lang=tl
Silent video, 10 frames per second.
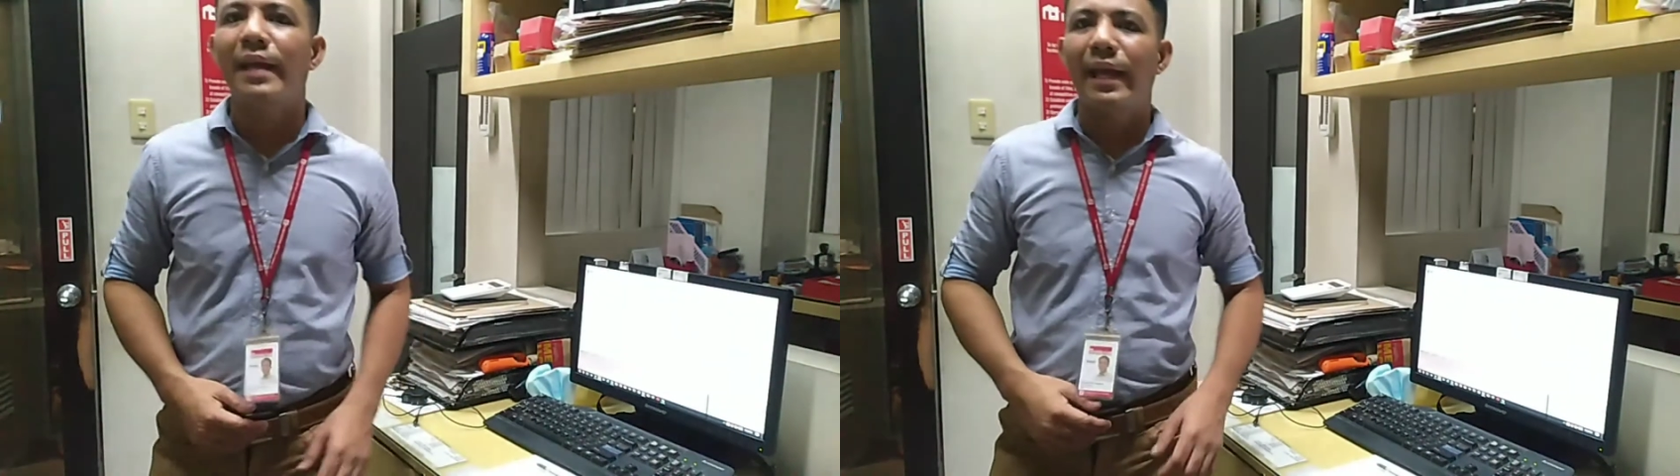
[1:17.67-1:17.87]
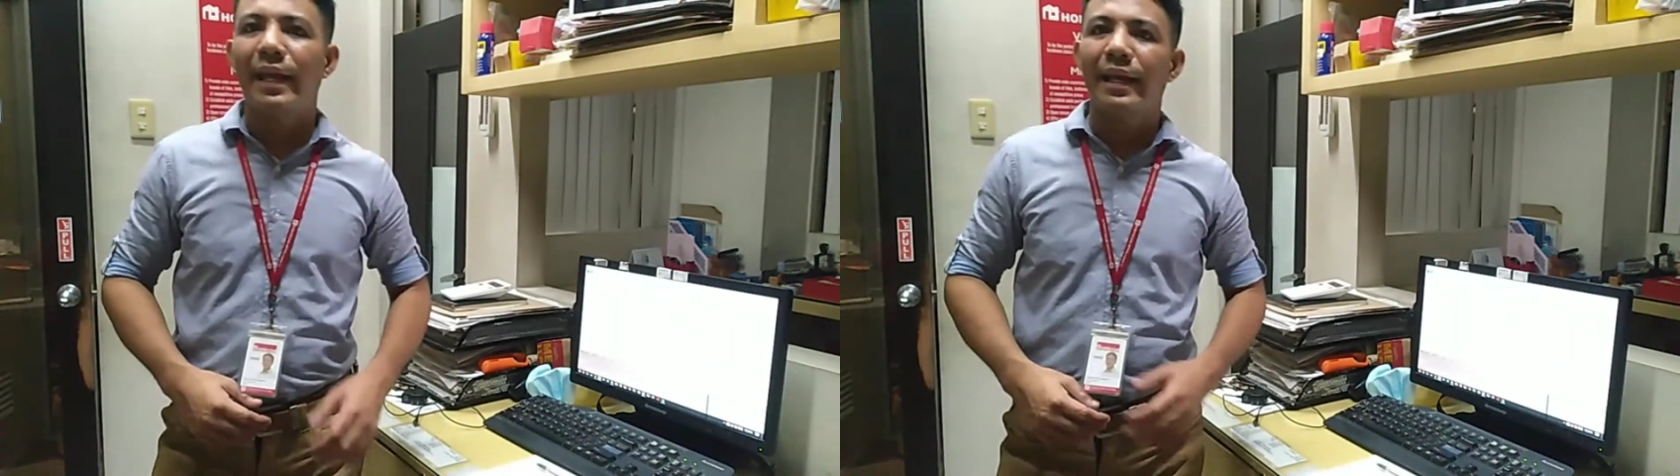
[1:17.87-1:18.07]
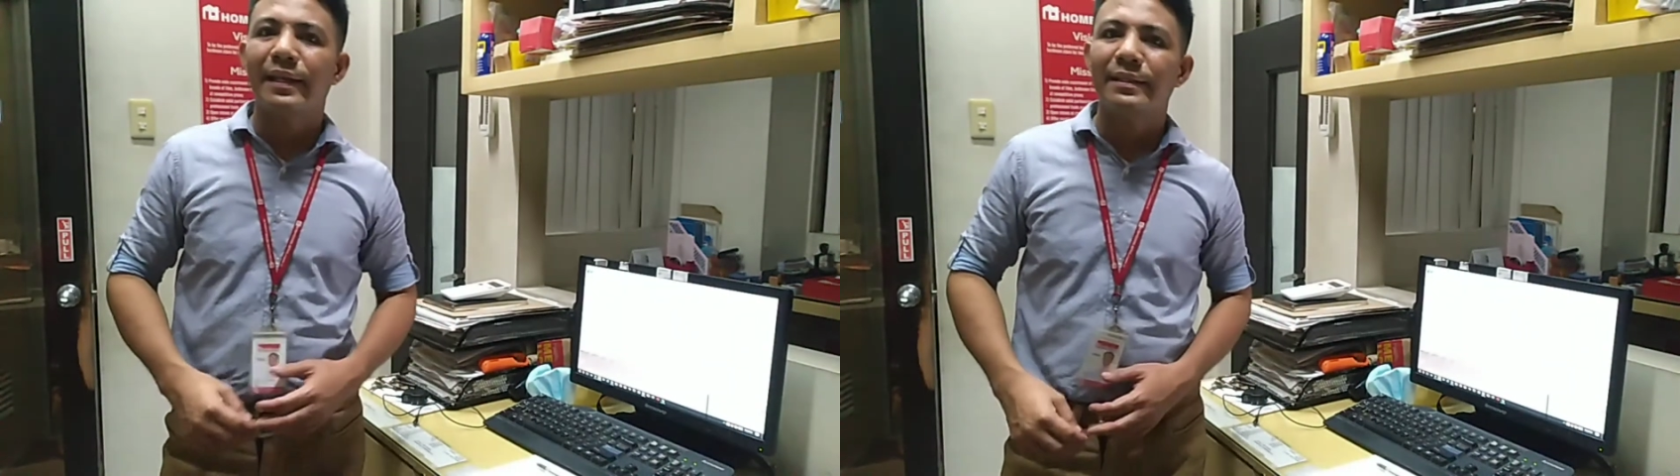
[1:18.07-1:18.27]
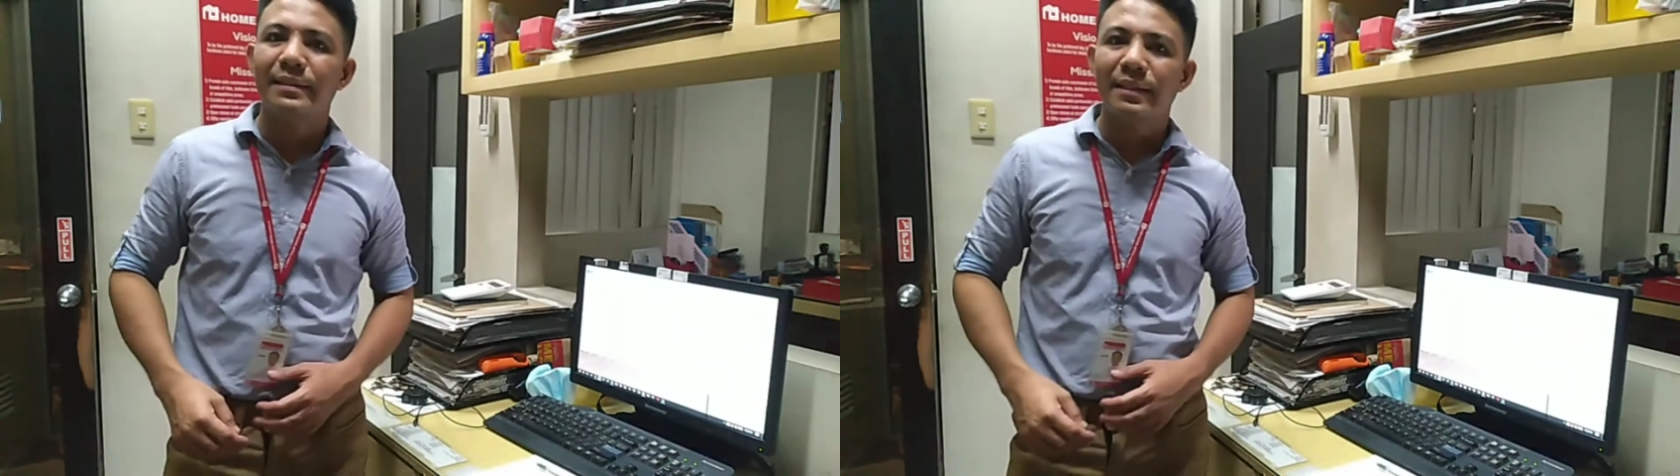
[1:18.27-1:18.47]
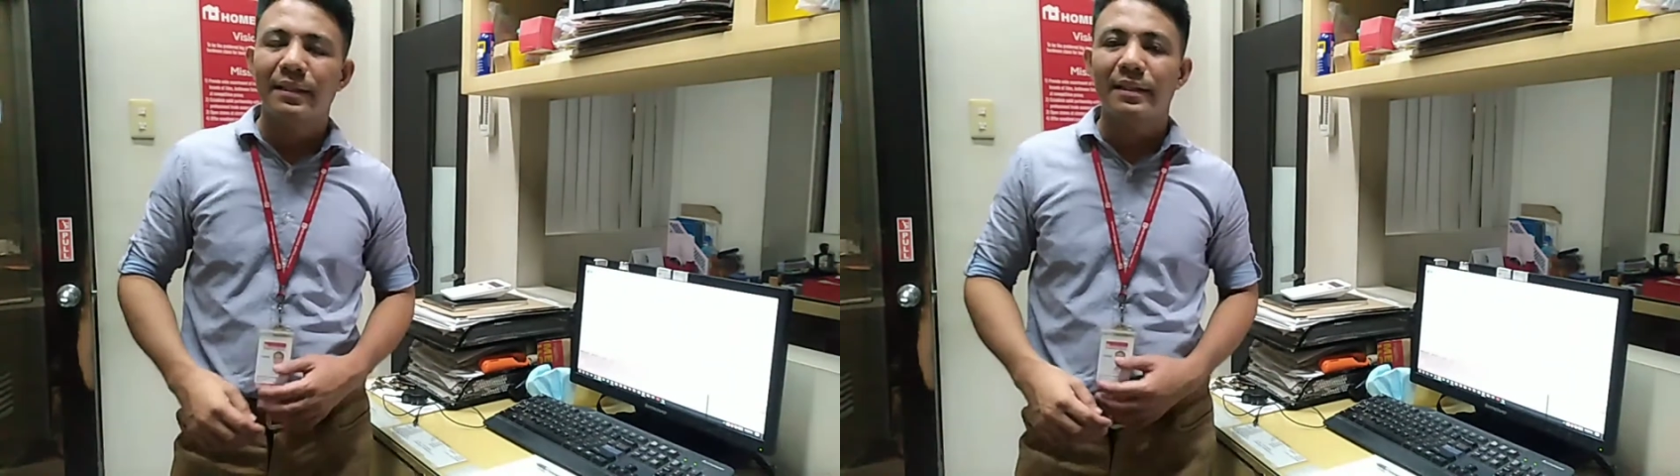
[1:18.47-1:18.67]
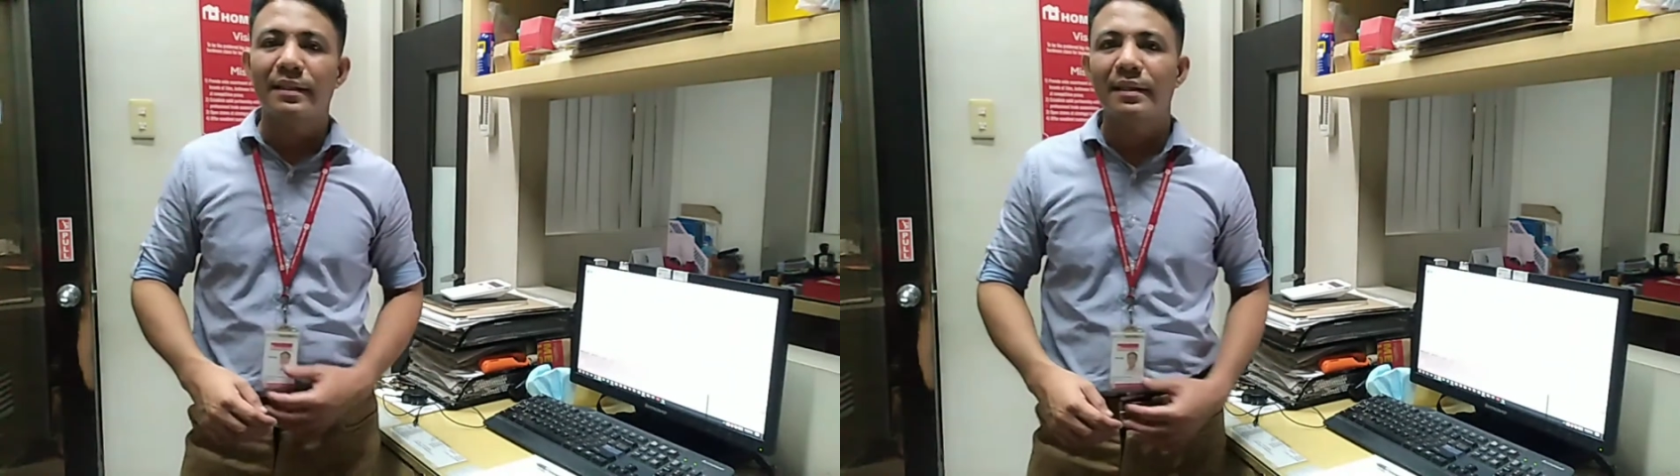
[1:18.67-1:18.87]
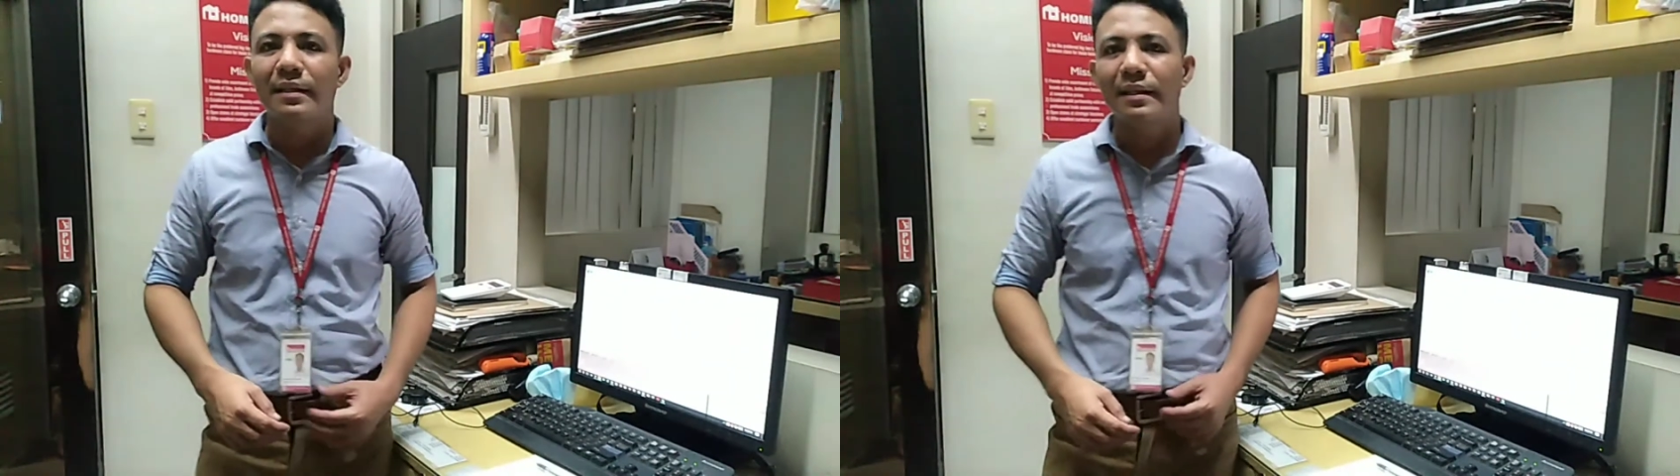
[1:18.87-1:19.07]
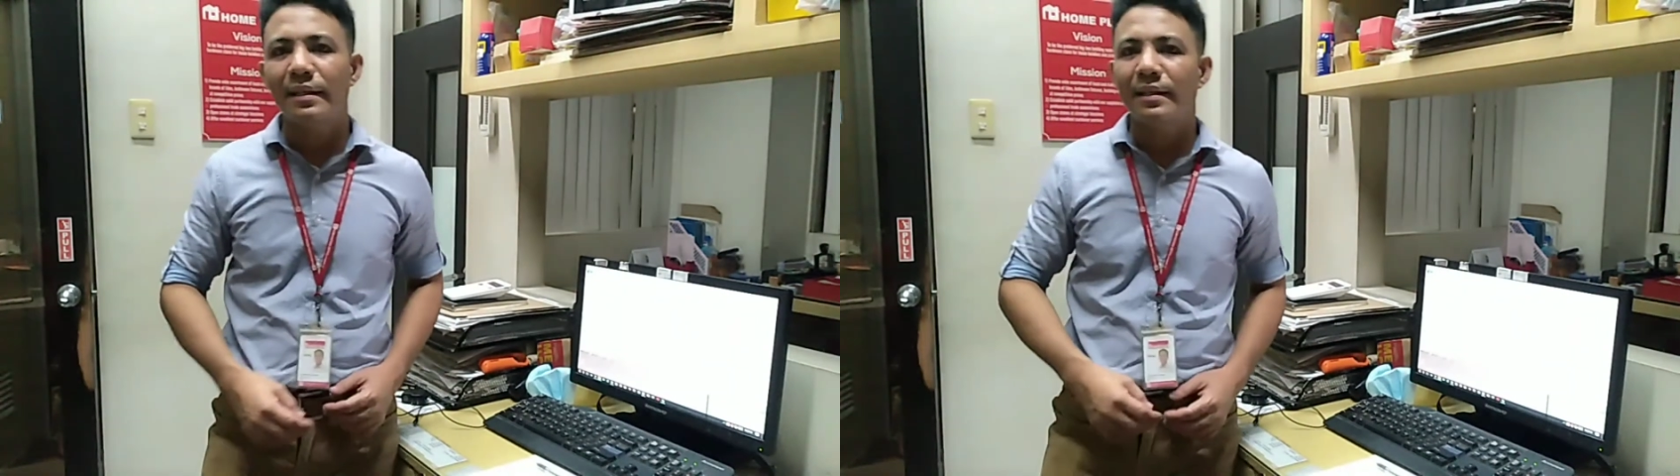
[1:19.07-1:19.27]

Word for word: and uh,